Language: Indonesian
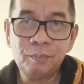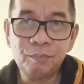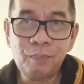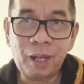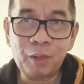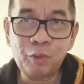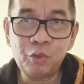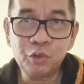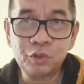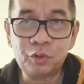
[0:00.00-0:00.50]

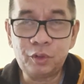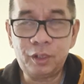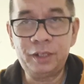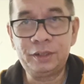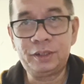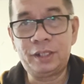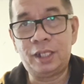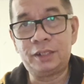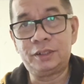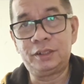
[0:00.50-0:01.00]
bagus
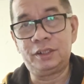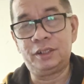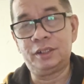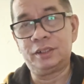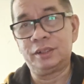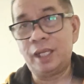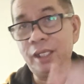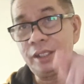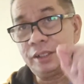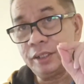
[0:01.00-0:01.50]
oleh Chelsea
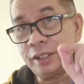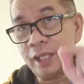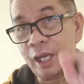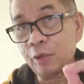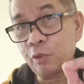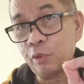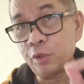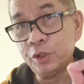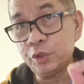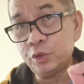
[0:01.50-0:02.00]
dan
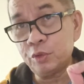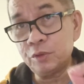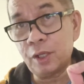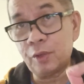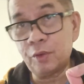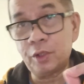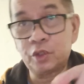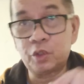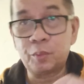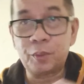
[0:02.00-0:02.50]
diakui
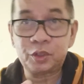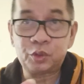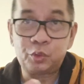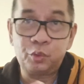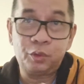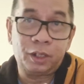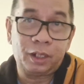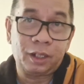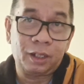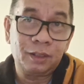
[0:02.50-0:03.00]
juga oleh Thomas
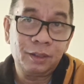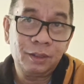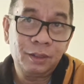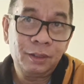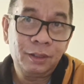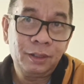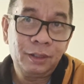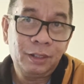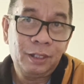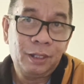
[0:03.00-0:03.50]
Tuchel.
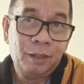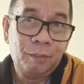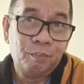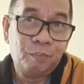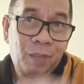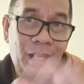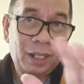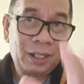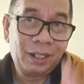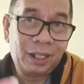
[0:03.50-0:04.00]

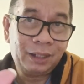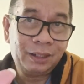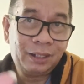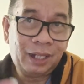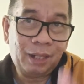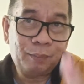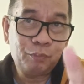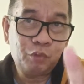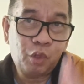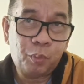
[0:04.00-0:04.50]
Bahkan
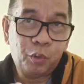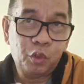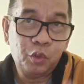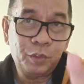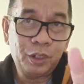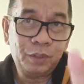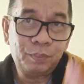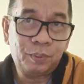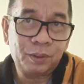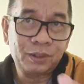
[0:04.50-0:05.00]
dalam
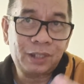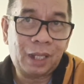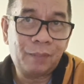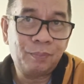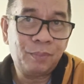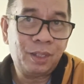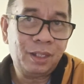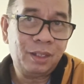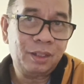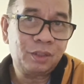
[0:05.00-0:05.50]
20 menit
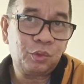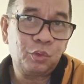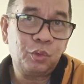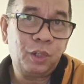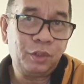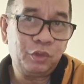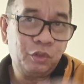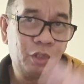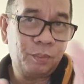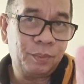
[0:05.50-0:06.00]
pertama
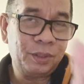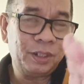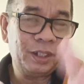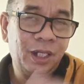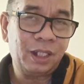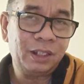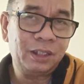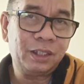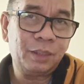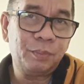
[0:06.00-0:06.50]
Tuchel juga
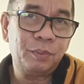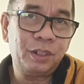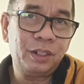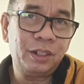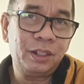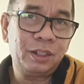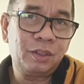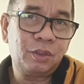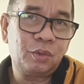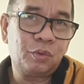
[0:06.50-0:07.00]
menilai tim
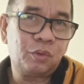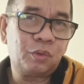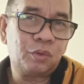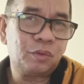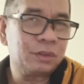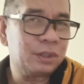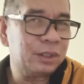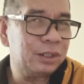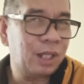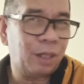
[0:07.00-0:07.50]
ini
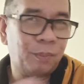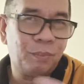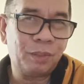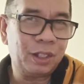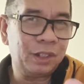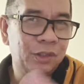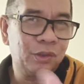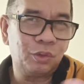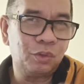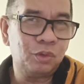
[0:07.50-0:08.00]
tidak
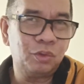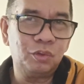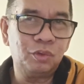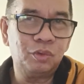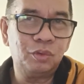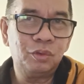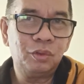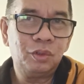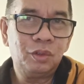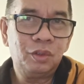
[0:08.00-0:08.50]

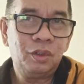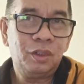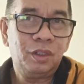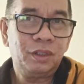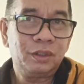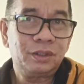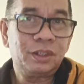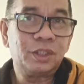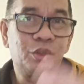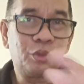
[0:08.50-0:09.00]
begitu
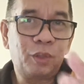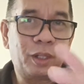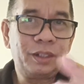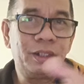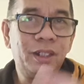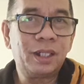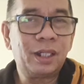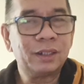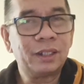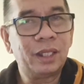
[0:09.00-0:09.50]

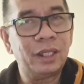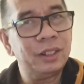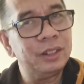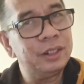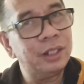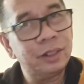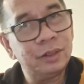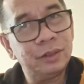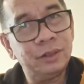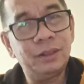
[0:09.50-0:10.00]
sesuai dengan
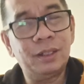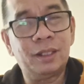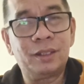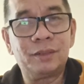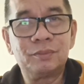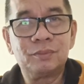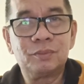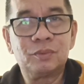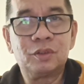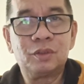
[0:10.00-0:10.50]
keinginan
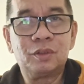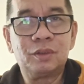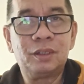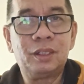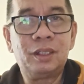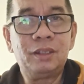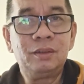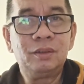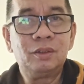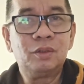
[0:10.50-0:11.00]
dia,
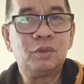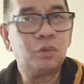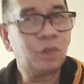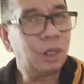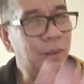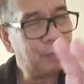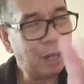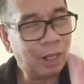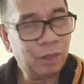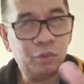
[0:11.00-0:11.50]
ya,
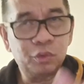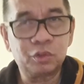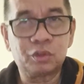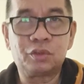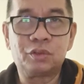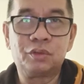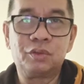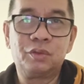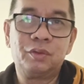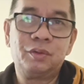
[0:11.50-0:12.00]
kurang
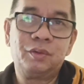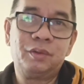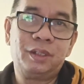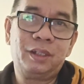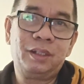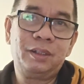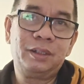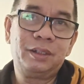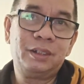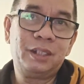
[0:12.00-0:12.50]
bagus.
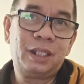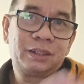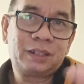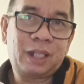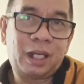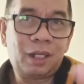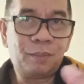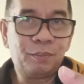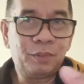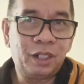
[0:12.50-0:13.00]
Ya. Dia
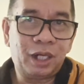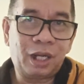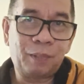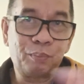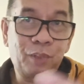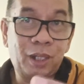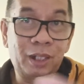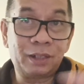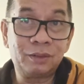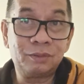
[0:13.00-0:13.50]
salah
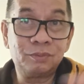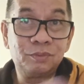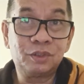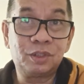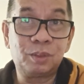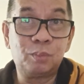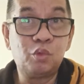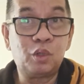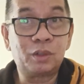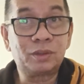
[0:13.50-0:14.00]
menerapkan
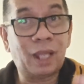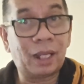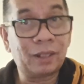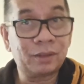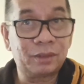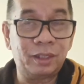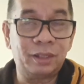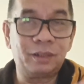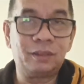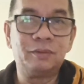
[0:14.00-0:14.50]
sebuah
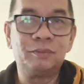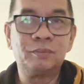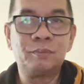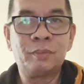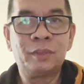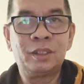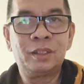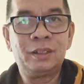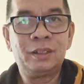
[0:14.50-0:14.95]
taktik